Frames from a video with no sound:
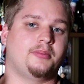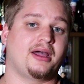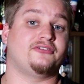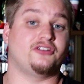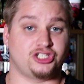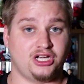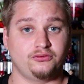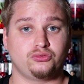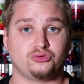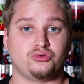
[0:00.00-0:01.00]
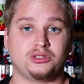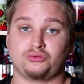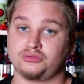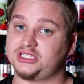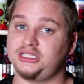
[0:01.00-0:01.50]
Bref, je l'avoue tout de suite,
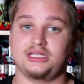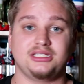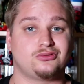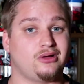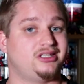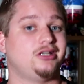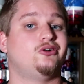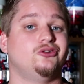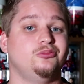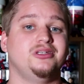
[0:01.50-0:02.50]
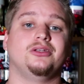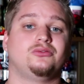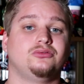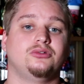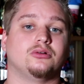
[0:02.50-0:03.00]
tout ce qui est histoire d'économie et
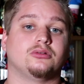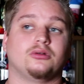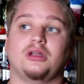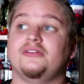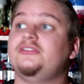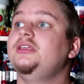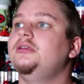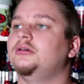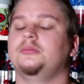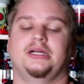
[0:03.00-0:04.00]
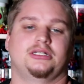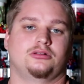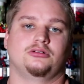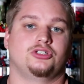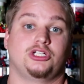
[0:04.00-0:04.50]
tout dans, la vie, euh, bah,
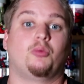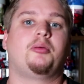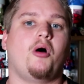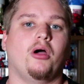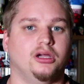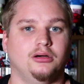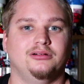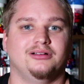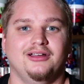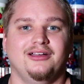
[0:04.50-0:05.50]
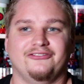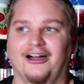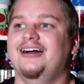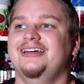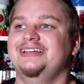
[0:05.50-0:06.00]
j'y comprends rien.
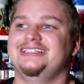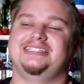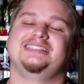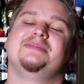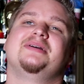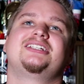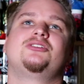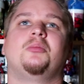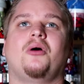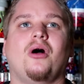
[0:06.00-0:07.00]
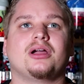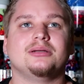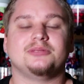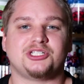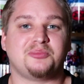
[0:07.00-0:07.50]
Enfin, c'est pas que j'y comprends
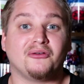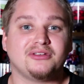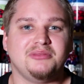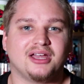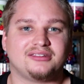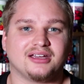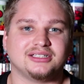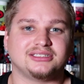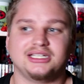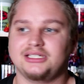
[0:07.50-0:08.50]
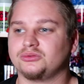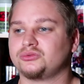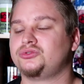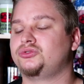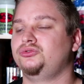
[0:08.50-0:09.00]
rien, mais j'ai pas envie de m'y intéresser,
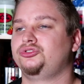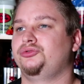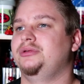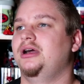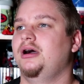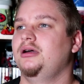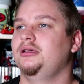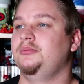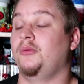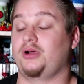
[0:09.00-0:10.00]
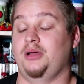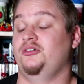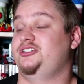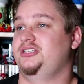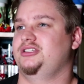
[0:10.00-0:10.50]
donc du coup, je suis là, il me manque la
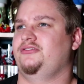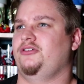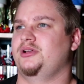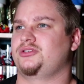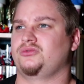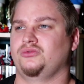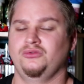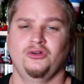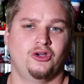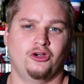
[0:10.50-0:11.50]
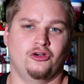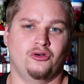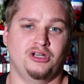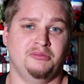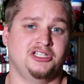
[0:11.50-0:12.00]
moitié des informations,
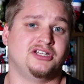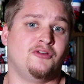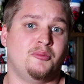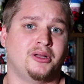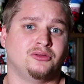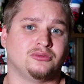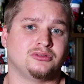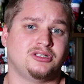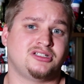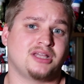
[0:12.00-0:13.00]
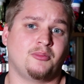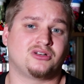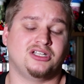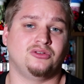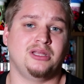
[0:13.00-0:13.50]
euh, les médias veulent pas
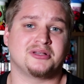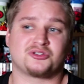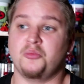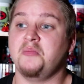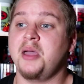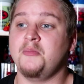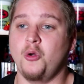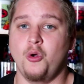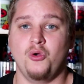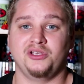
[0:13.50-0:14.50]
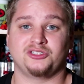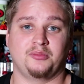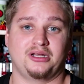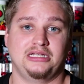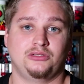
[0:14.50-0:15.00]
nécessairement te les donner parce que même eux, ils s'en
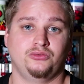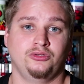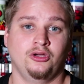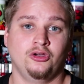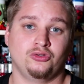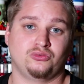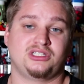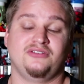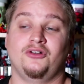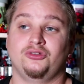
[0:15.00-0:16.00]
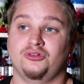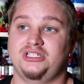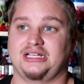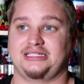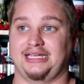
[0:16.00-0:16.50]
battent les couilles, tout ce qu'ils veulent te
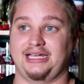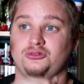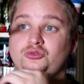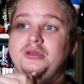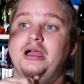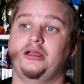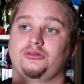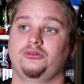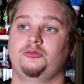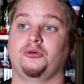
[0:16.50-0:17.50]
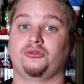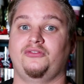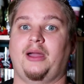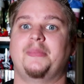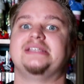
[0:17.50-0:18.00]
dire, c'est résumer un truc pour te
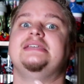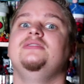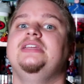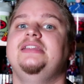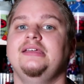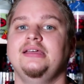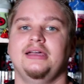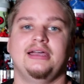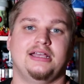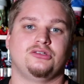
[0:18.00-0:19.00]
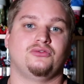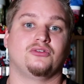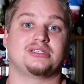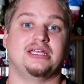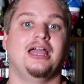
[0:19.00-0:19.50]
faire passer une idée, et
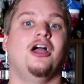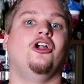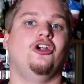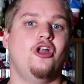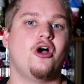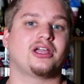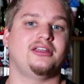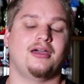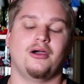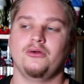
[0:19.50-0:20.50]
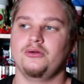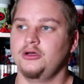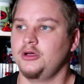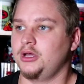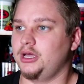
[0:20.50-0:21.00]
souvent, c'est leur idée à eux,
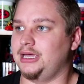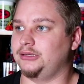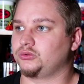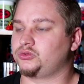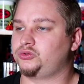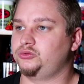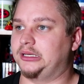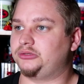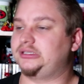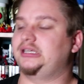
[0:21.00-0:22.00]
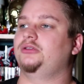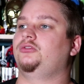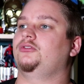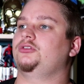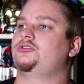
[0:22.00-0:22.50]
et donc du coup, bah toi, t'es là
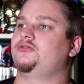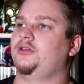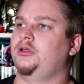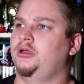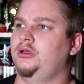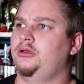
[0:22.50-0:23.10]
devant et tu fais...